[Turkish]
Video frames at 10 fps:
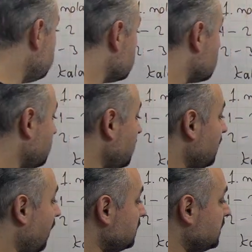ki kalan
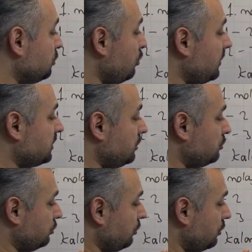6
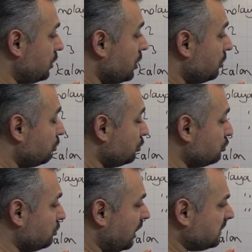kilometrelik yolu
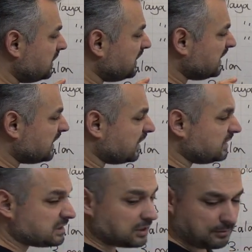36
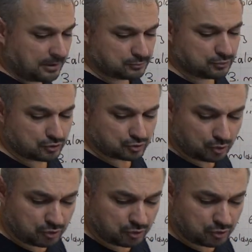dakikada tamamlıyor.